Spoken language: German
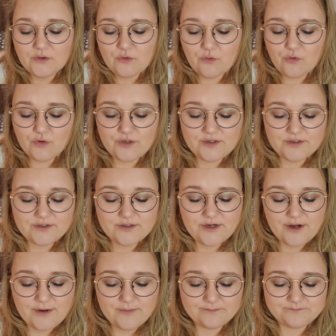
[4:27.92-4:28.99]
Und
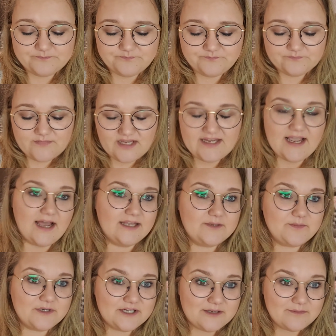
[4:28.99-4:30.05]
ähm, ja,
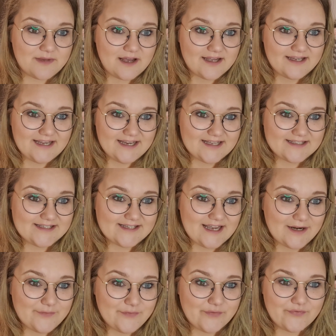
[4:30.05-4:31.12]
ich bin immer
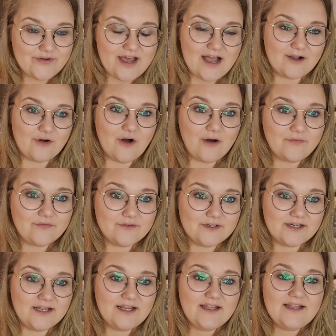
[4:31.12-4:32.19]
jederzeit für Fragen
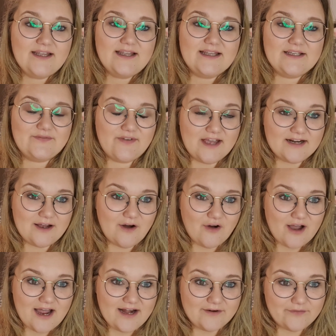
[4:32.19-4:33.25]
offen. Ich werde
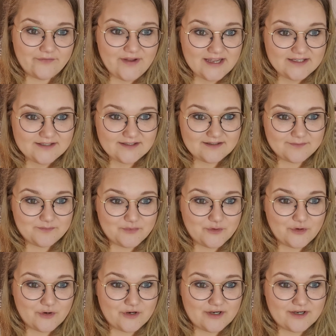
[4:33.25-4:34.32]
auch eine
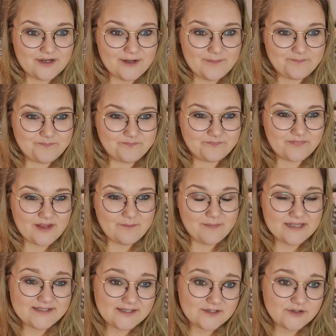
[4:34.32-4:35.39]
Facebook ähm,
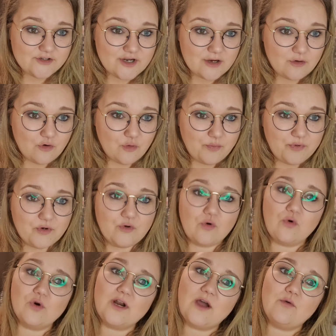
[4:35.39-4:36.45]
Messenger Gruppe
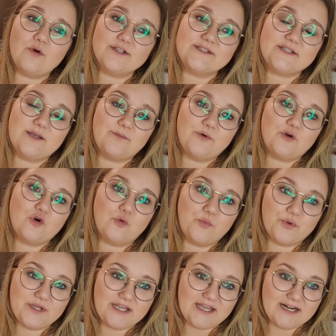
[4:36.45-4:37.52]
oder WhatsApp
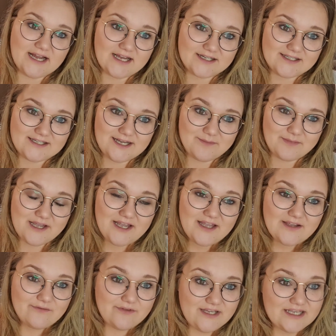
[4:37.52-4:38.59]
Gruppe, je nachdem,
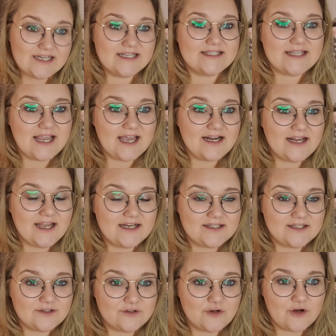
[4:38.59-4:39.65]
wie ihr das gerne
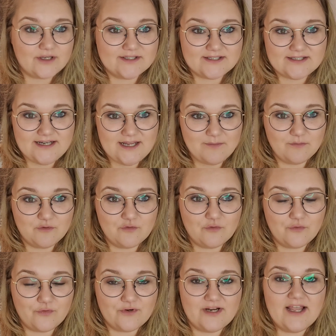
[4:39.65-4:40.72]
hättet, noch ins Leben
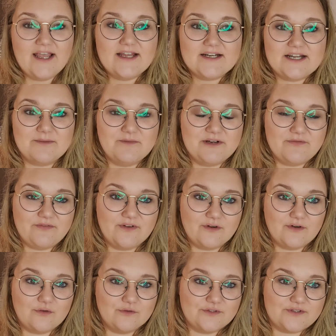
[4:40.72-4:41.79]
rufen, damit
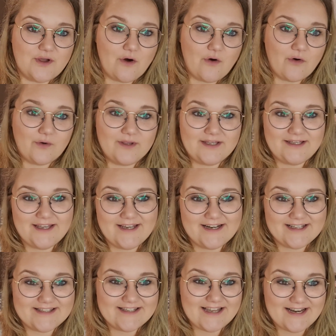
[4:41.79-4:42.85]
wir uns auch
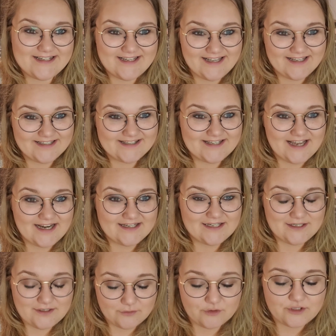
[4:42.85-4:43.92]
jederzeit
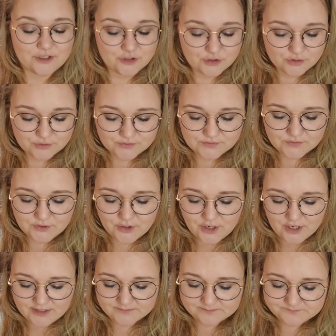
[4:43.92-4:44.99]
gegenseitig unterstützen
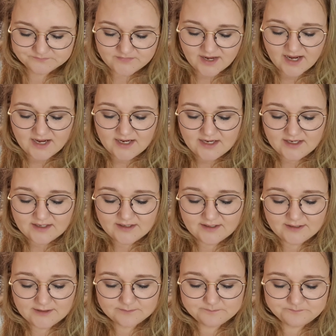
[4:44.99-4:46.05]
können.
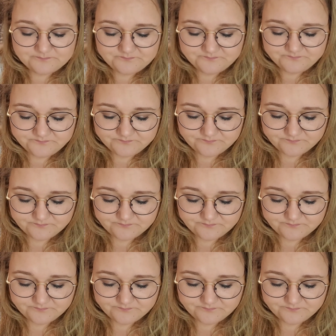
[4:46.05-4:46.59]
Ähm,